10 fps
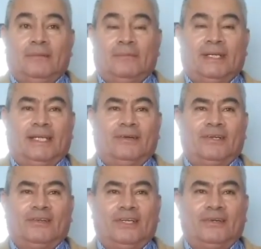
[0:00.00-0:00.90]
Por el lado de
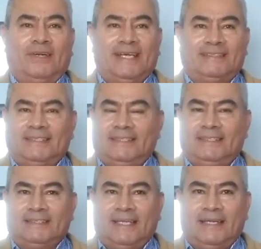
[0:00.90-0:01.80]
Rodrigo Lara
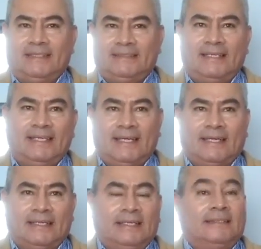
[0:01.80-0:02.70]
Sánchez, ¿qué sería?